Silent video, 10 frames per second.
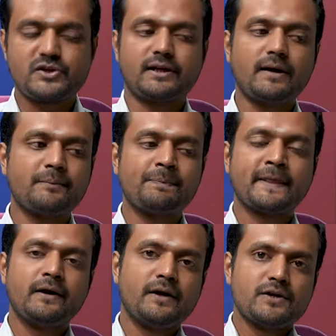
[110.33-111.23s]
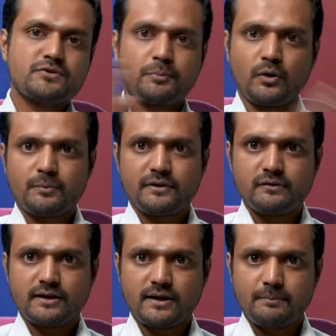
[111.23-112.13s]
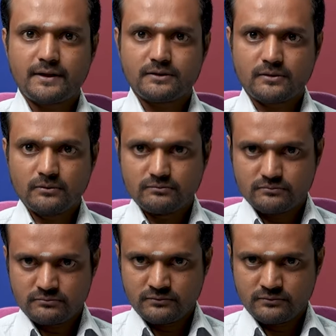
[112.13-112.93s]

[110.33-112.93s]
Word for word: சரிங்களா ஸோ போன பதிவில் இதெல்லாம் பார்த்துருந்தோம்